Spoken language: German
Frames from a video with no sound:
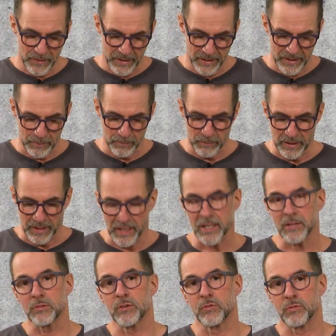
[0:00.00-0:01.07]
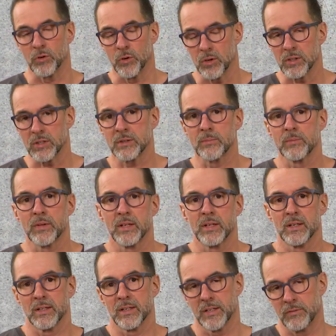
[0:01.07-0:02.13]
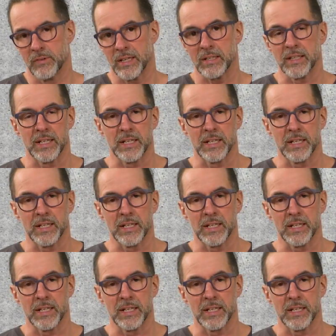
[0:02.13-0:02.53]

ähm, nach wie vor äh, werden